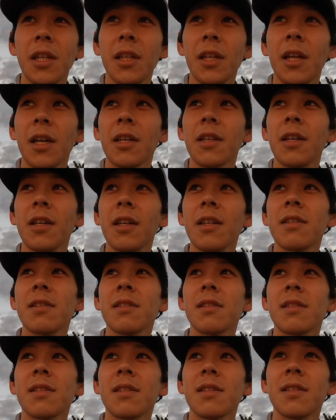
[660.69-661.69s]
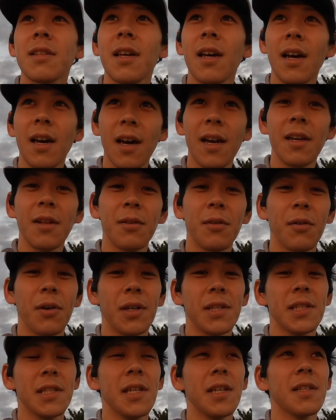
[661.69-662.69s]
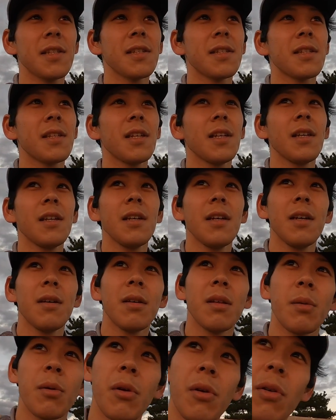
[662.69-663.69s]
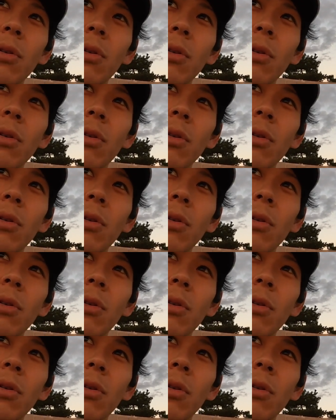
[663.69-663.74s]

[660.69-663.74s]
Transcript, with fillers: いただきたいです。はい、という感じです。でも